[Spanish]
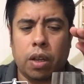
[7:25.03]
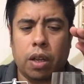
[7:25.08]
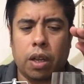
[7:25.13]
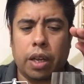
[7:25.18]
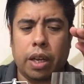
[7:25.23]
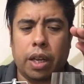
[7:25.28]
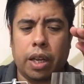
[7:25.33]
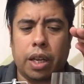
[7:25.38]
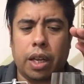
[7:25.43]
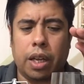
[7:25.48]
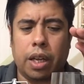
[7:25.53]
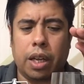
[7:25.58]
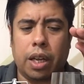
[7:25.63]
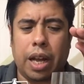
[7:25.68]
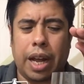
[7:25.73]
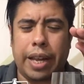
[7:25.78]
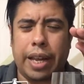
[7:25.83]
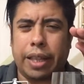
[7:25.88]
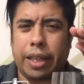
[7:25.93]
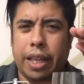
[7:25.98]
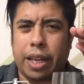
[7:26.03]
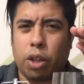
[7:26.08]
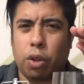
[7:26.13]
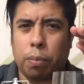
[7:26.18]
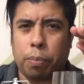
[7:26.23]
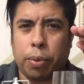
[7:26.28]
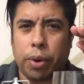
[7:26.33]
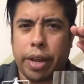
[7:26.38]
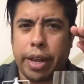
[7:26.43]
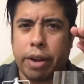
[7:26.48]
eh, haya tenido
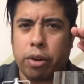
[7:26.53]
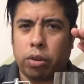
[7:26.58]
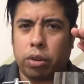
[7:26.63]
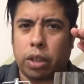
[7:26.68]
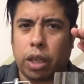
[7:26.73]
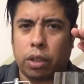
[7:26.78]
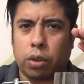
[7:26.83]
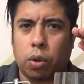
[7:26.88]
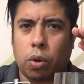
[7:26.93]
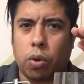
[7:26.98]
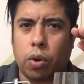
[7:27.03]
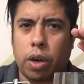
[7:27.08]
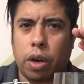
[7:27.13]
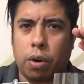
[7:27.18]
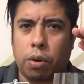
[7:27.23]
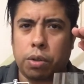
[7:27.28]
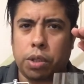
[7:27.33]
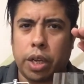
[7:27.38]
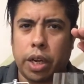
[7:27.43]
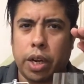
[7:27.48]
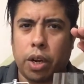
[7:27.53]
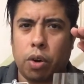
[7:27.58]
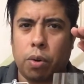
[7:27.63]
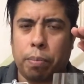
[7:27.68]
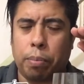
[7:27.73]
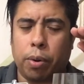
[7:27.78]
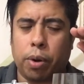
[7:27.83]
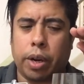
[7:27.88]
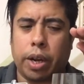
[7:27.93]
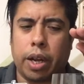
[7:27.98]
por ahí contacto con el oxígeno,
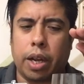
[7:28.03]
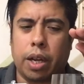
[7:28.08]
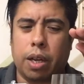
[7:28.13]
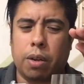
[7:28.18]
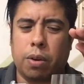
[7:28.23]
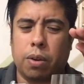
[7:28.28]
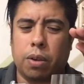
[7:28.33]
porque,